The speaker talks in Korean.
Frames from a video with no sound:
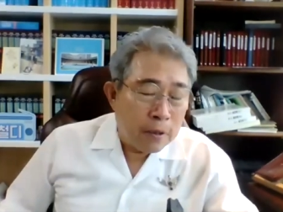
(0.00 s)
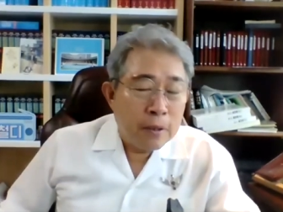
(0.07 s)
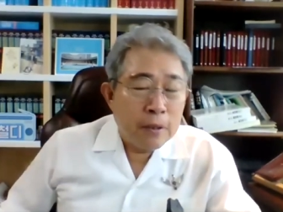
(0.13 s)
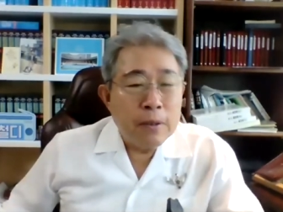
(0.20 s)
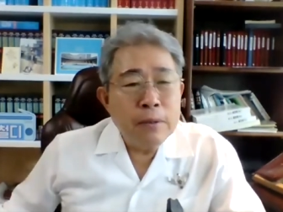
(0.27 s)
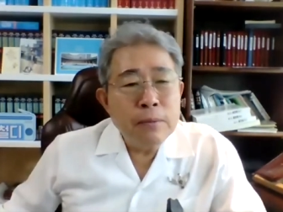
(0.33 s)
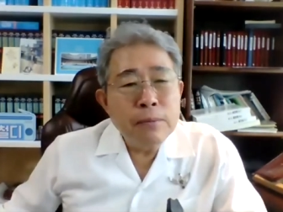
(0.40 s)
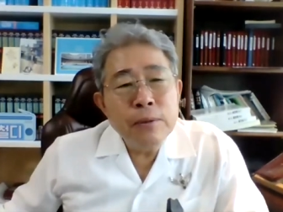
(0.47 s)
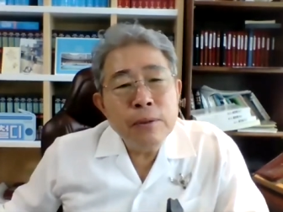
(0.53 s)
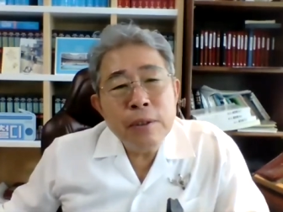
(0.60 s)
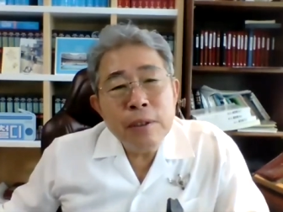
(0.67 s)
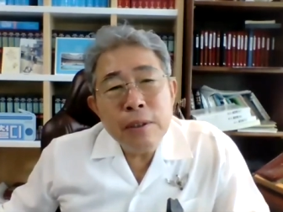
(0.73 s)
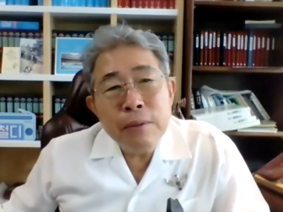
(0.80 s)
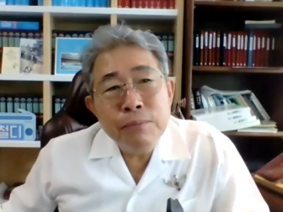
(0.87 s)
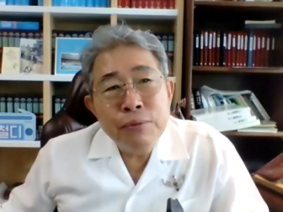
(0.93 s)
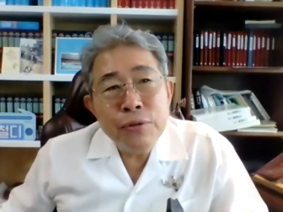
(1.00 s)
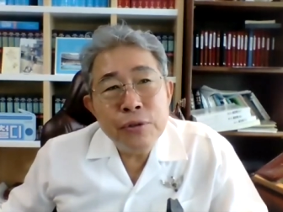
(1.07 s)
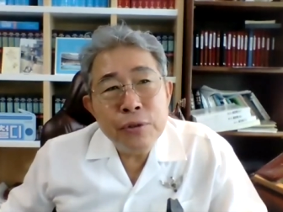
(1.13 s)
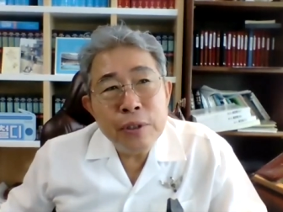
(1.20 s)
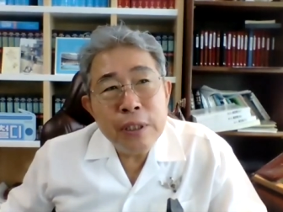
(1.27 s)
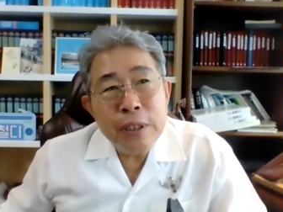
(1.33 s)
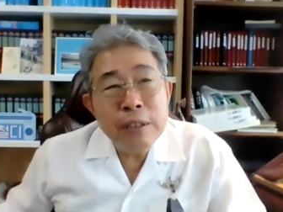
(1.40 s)
여러분들이
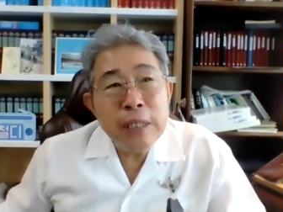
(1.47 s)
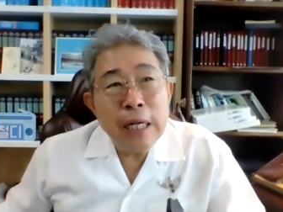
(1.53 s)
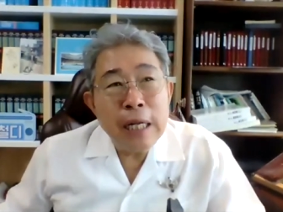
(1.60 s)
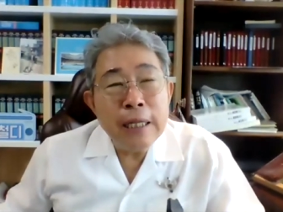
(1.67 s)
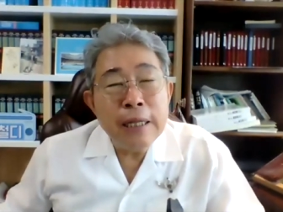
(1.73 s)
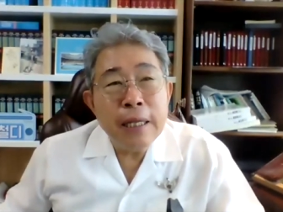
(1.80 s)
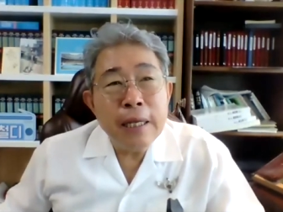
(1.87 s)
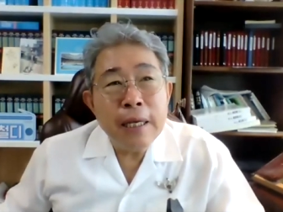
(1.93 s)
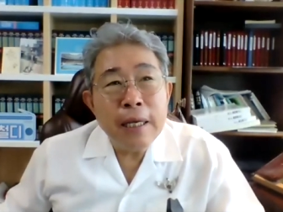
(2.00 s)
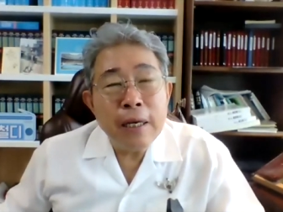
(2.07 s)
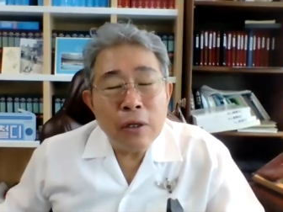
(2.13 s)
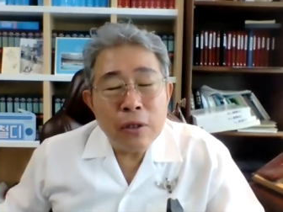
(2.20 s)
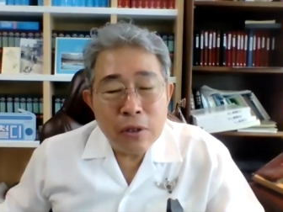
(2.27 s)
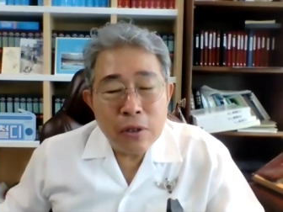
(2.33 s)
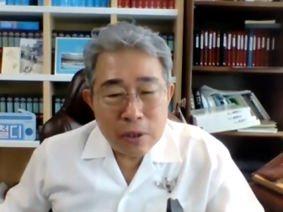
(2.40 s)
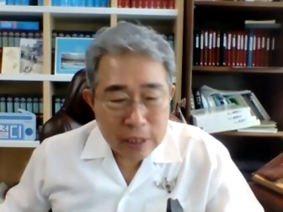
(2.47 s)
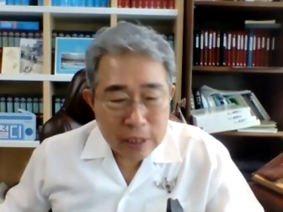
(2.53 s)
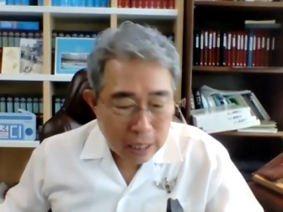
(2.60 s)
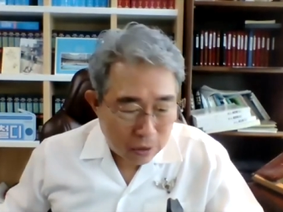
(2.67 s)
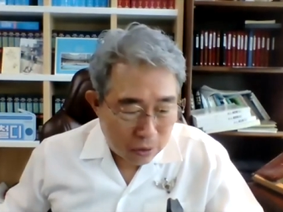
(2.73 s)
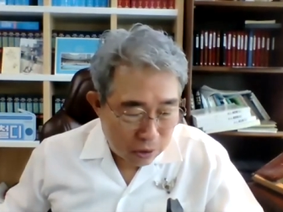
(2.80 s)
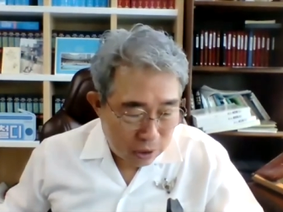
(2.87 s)
무슨 일을 할 때 어떤
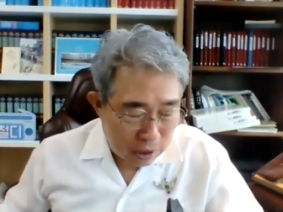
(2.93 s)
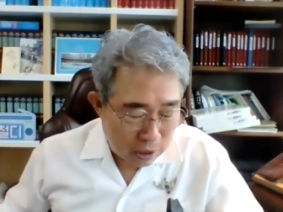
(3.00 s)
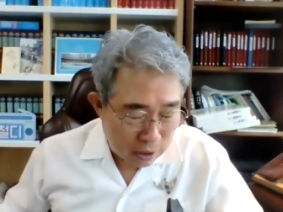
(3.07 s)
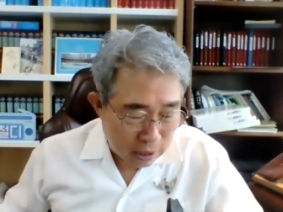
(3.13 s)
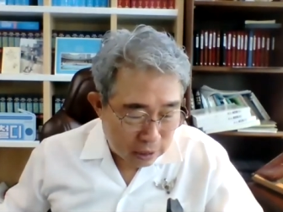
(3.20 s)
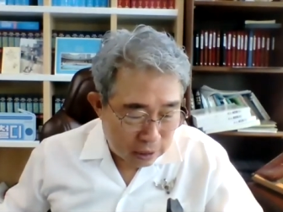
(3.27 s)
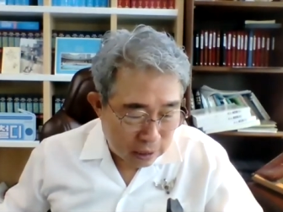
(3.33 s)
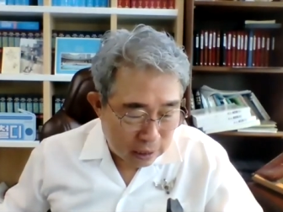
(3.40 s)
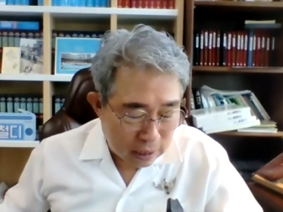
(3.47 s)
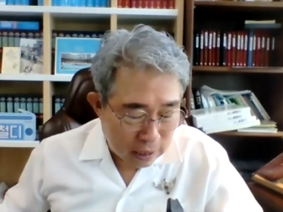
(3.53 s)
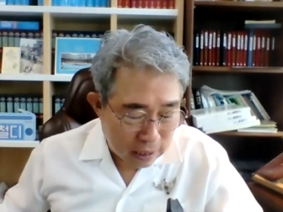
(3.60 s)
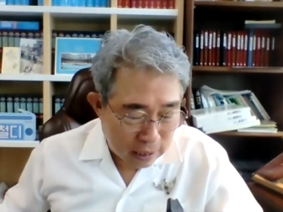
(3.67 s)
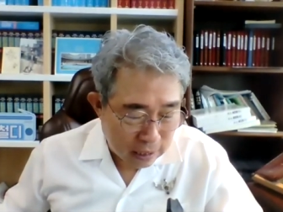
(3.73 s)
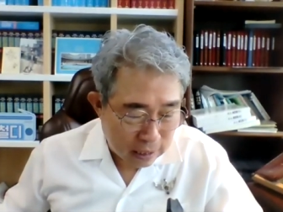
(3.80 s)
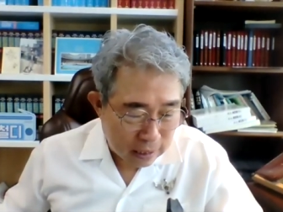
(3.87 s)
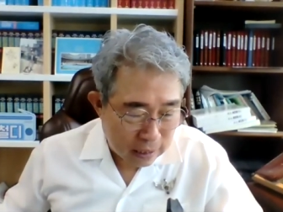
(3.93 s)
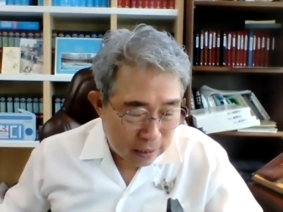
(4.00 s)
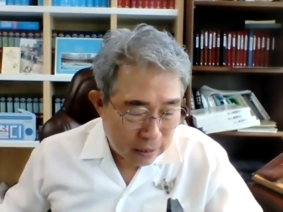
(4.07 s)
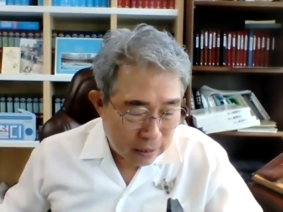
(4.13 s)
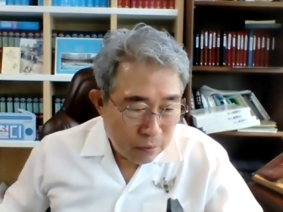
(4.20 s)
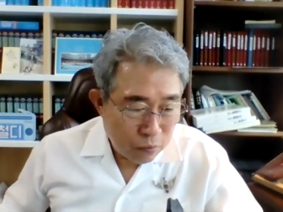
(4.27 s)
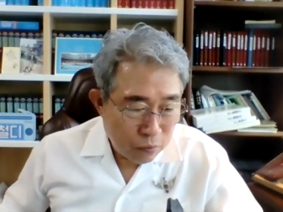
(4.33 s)
사건이 일어났을 때나
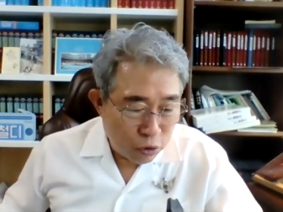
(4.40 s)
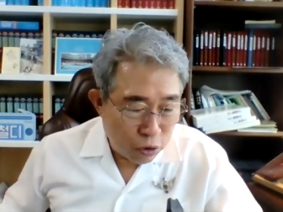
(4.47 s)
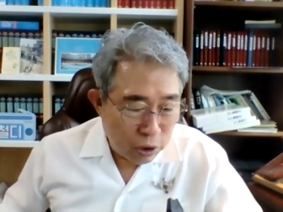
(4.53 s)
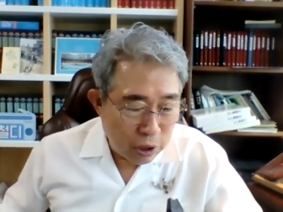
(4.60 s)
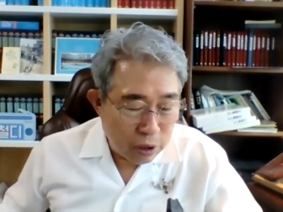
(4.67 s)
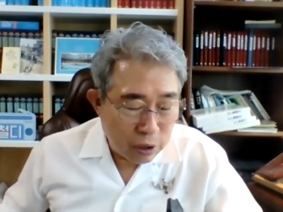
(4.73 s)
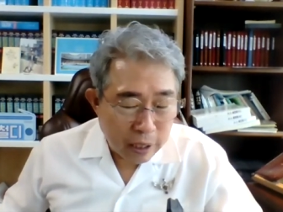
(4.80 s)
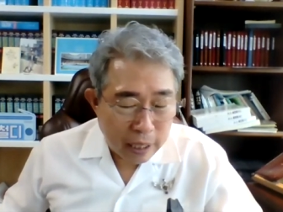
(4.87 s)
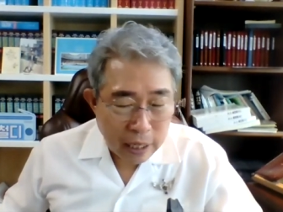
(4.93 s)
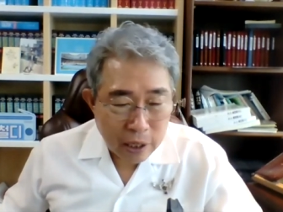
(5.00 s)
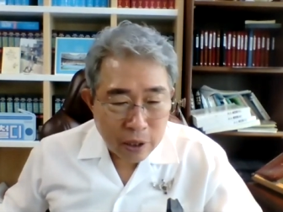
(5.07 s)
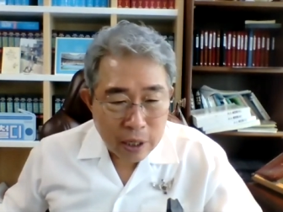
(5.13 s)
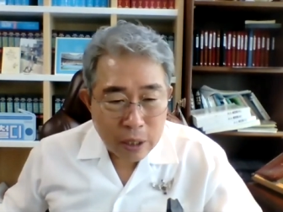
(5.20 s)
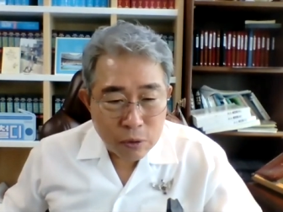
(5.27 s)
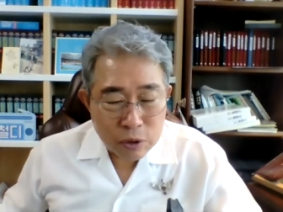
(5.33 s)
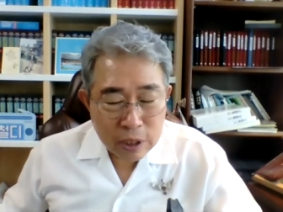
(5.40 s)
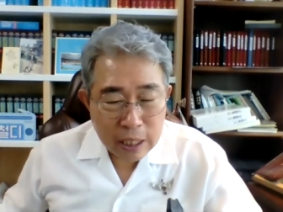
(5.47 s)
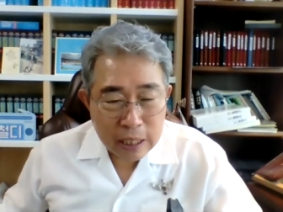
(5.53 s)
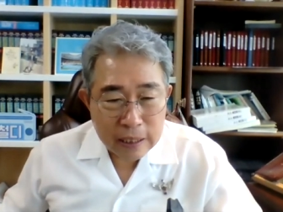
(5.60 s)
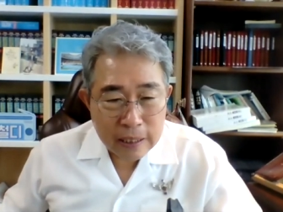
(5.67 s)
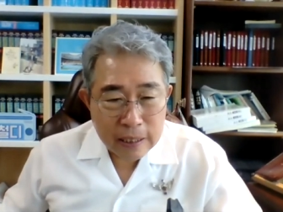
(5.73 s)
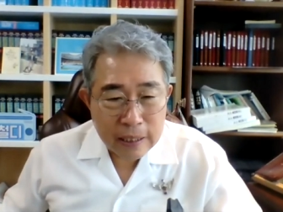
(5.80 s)
무슨 일을 해결하고자
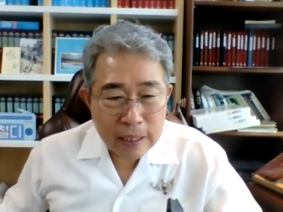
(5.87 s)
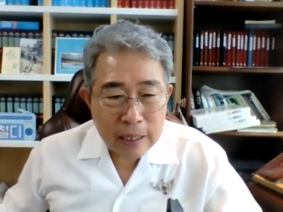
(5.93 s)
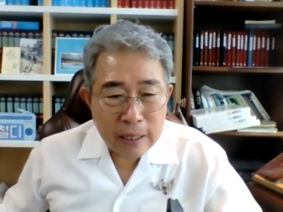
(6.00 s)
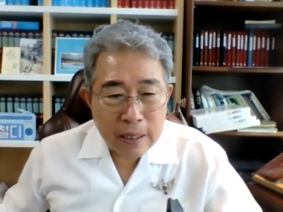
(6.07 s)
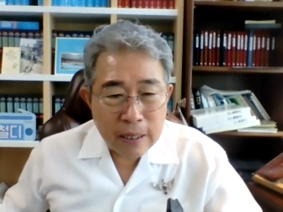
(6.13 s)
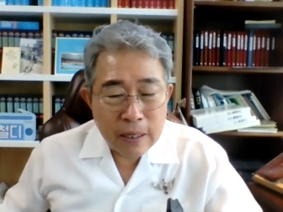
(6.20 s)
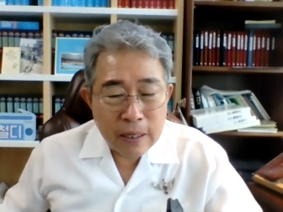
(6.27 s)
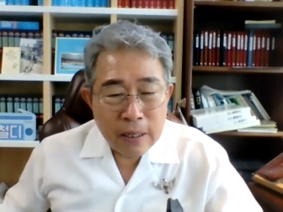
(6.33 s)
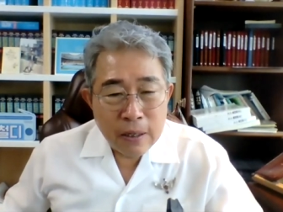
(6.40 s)
할 때나